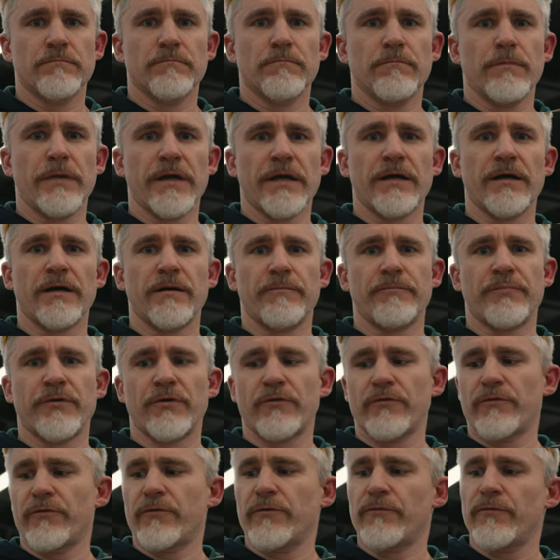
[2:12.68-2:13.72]
Mega
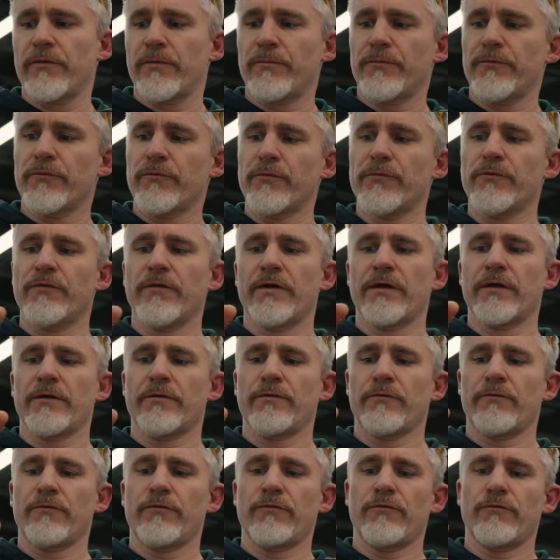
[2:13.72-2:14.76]
prosty w obsłudze,
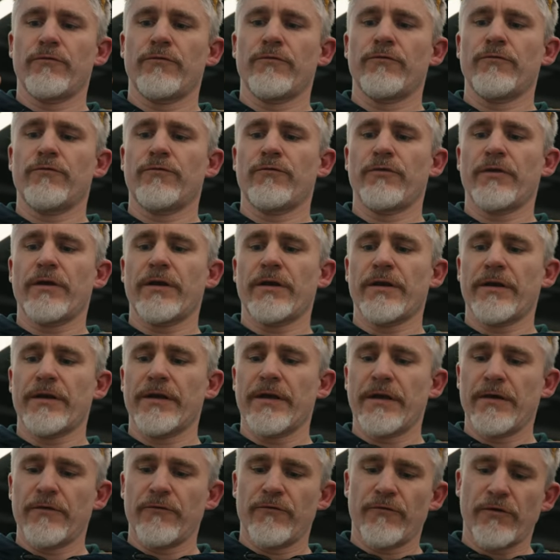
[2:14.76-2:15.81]
Cztery
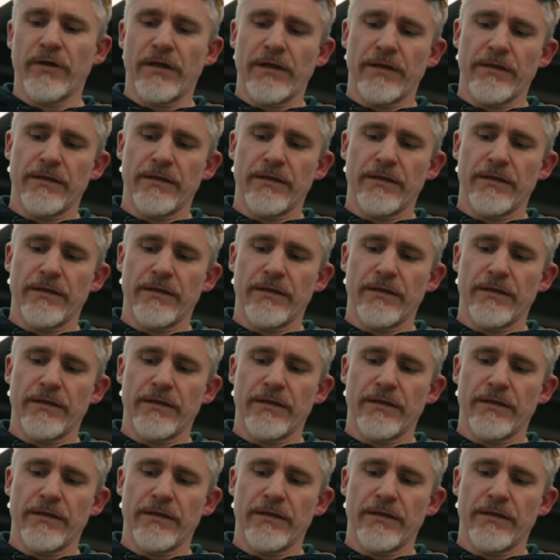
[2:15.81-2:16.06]
gięcia,